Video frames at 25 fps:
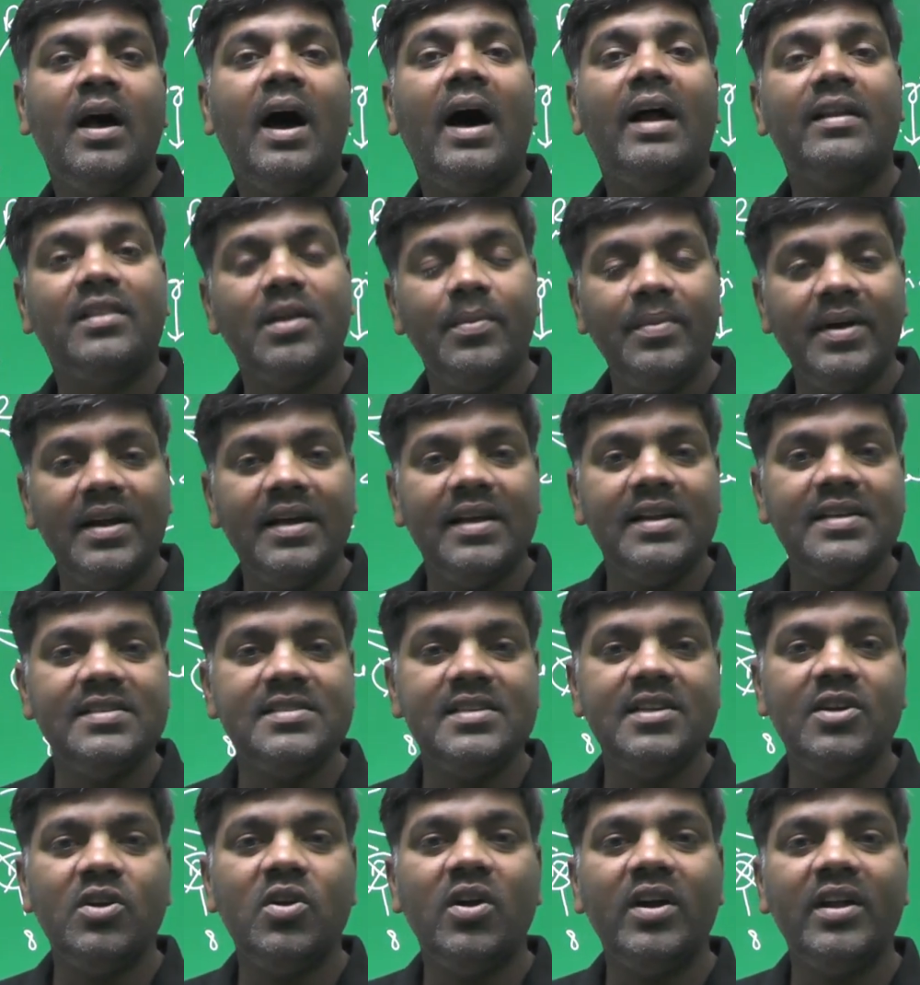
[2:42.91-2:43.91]
అర్థమెటిక్
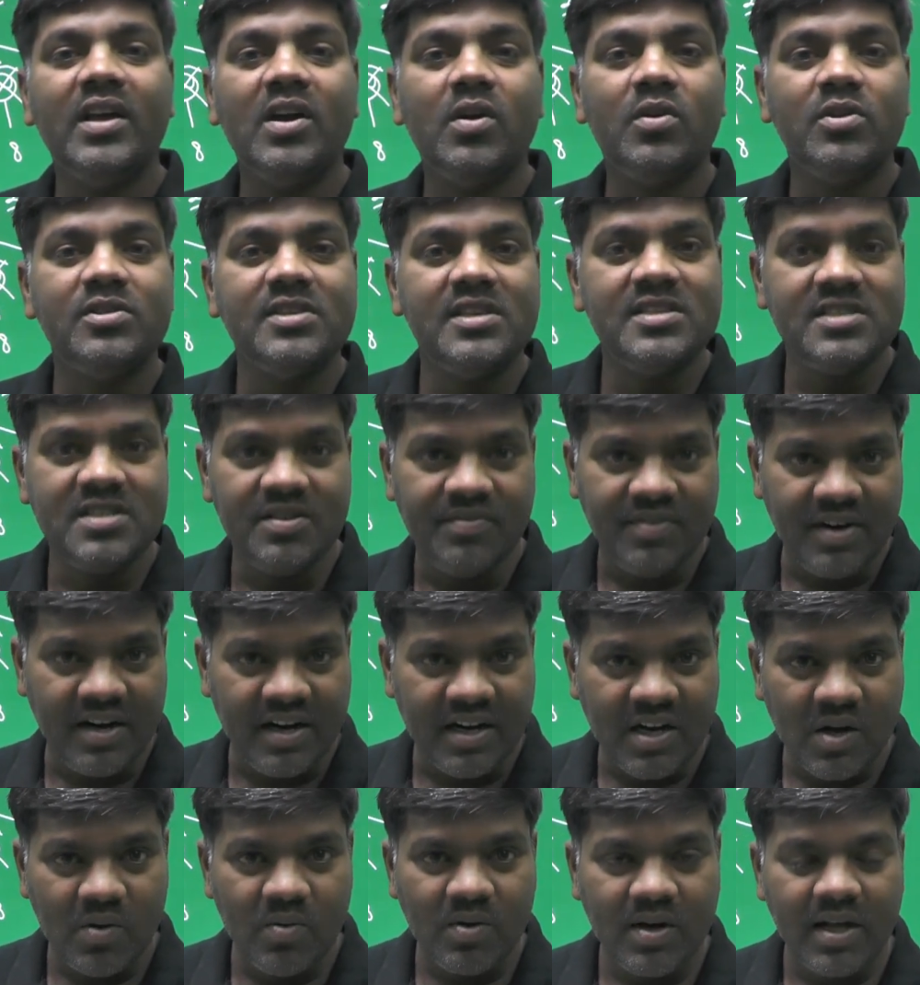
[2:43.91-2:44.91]
రీజనింగ్లో అడిగే క్వశ్చన్స్
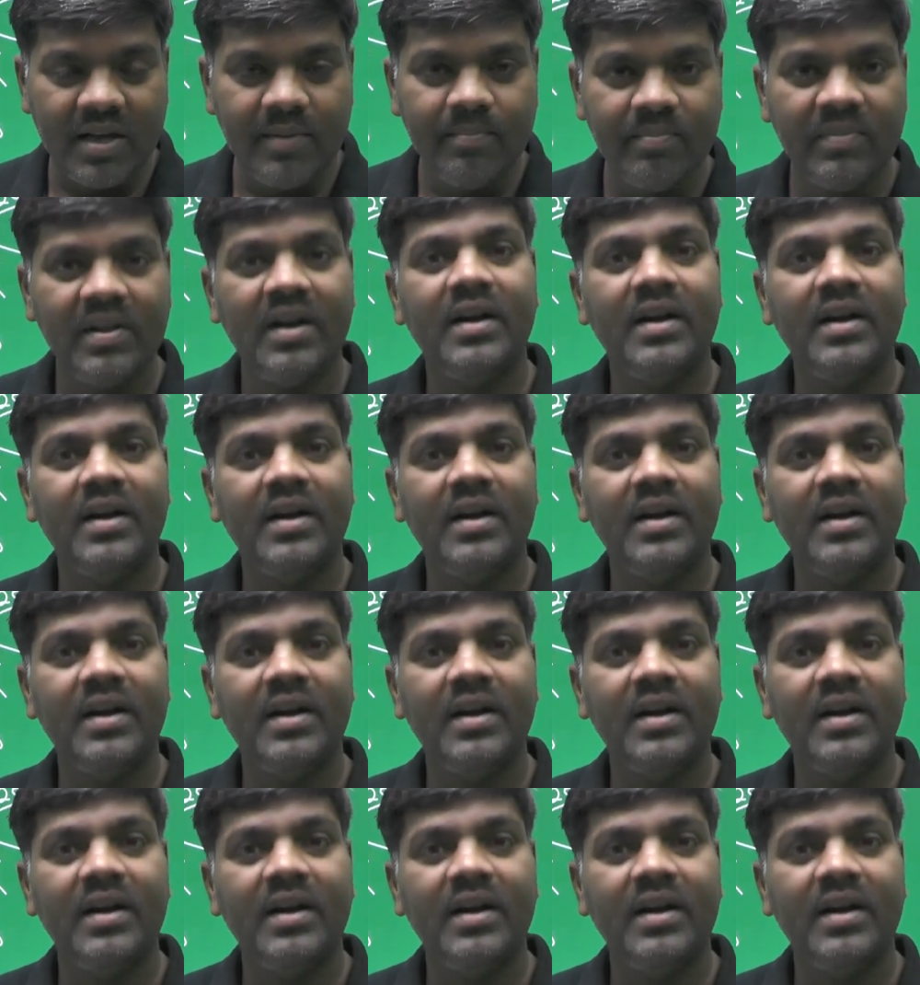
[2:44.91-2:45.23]
డిఫరెంట్గా ఉంటాయి